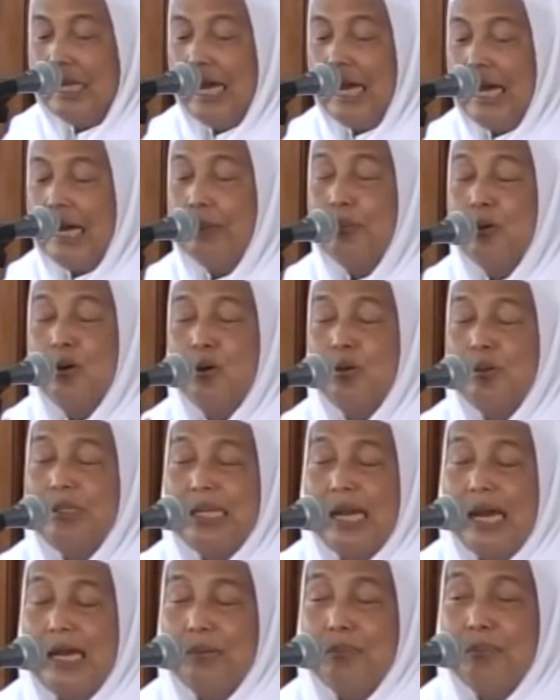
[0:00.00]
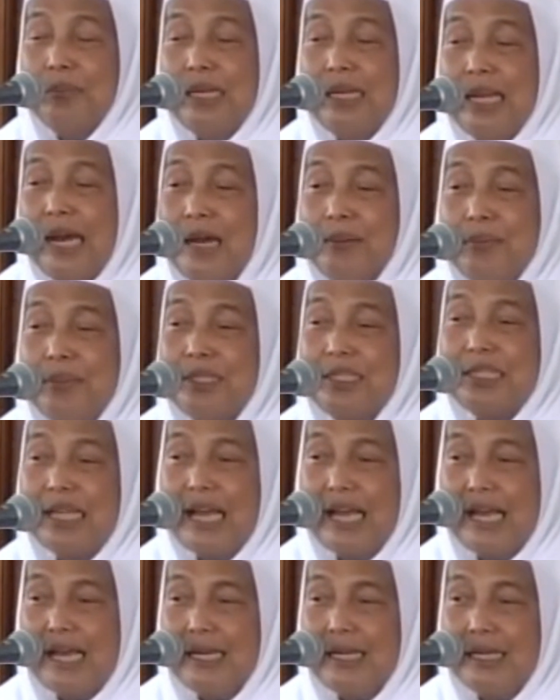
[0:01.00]
Ya mudian bila
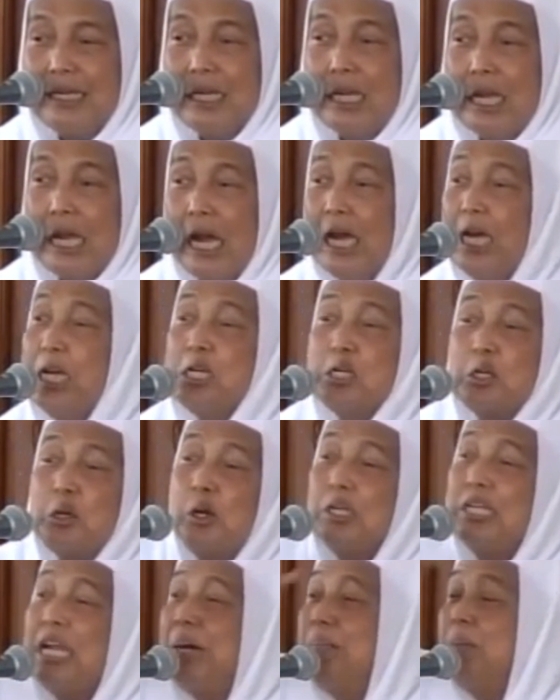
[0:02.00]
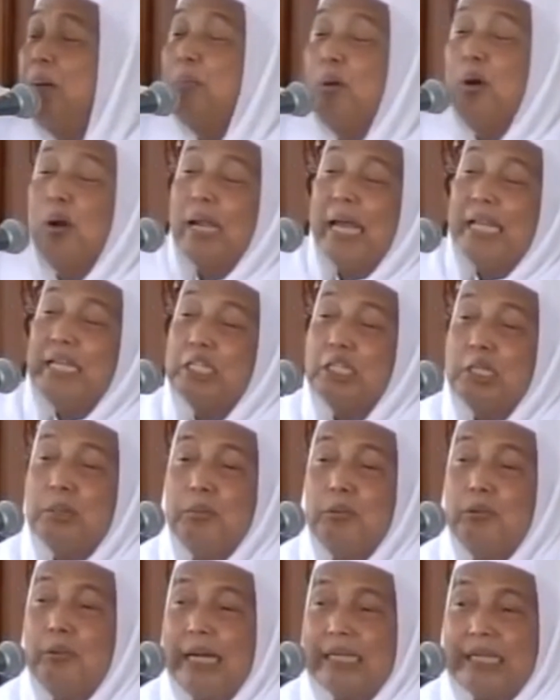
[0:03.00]
misal. Engkau yang memulai
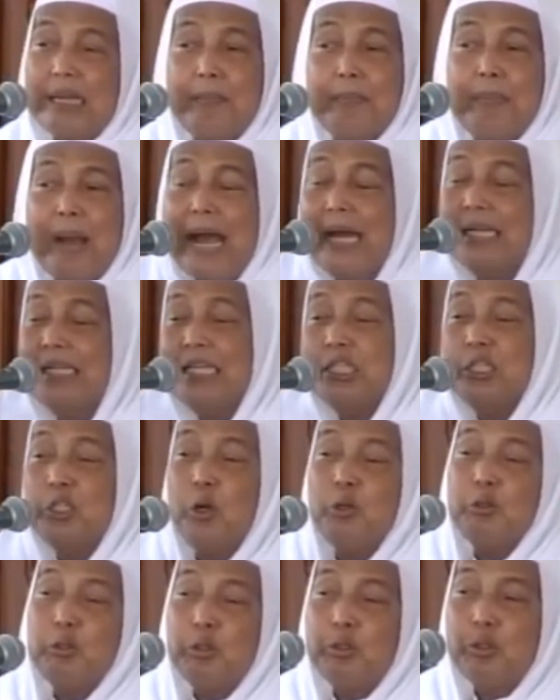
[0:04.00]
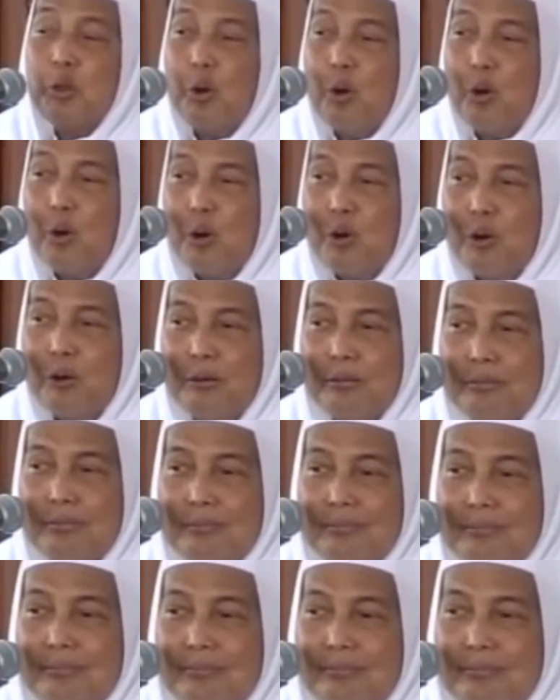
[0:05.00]
semua tanpa ada contoh.
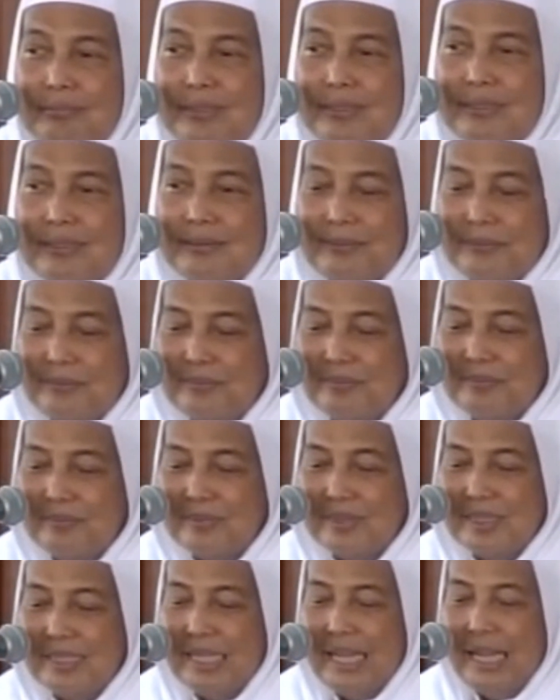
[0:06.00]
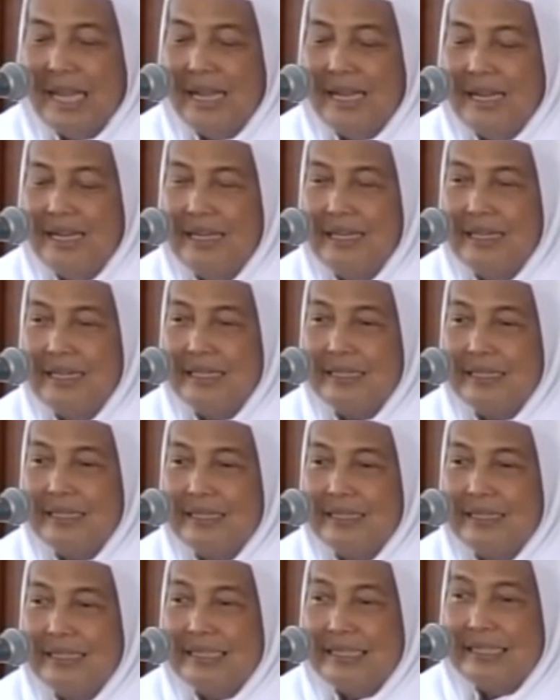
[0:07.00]
Ya,
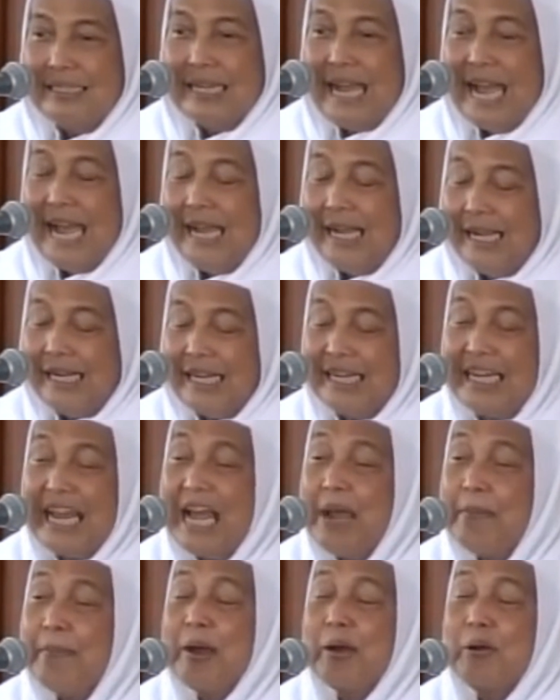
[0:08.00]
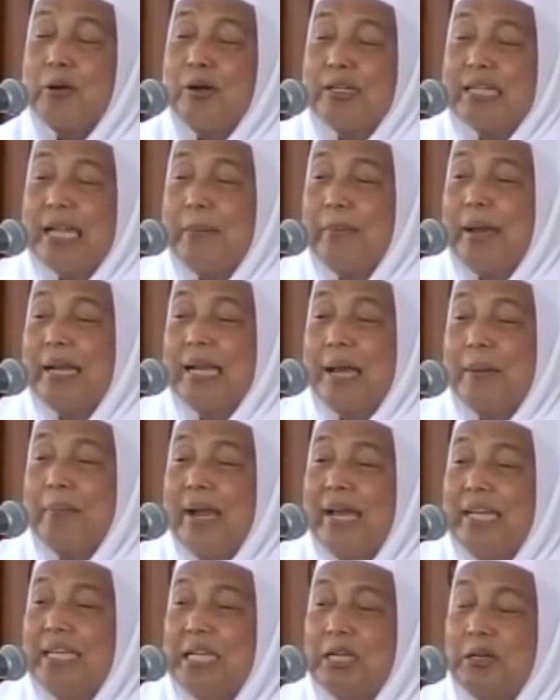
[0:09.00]
kenapa kok
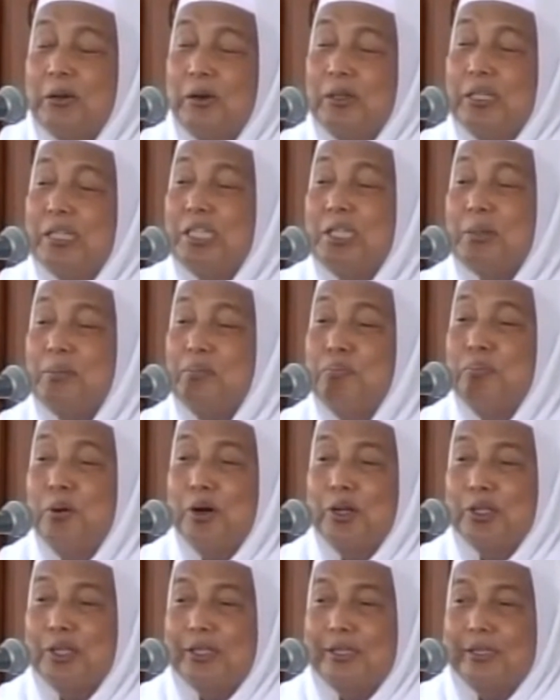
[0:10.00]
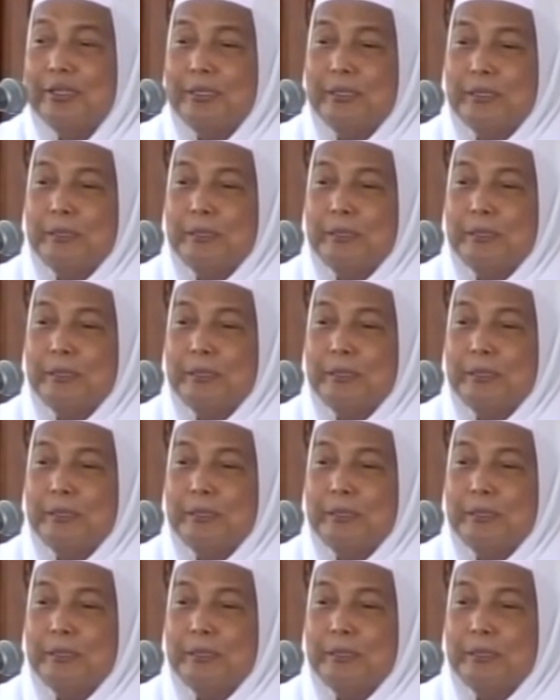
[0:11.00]
nama-nama ini kok disebut?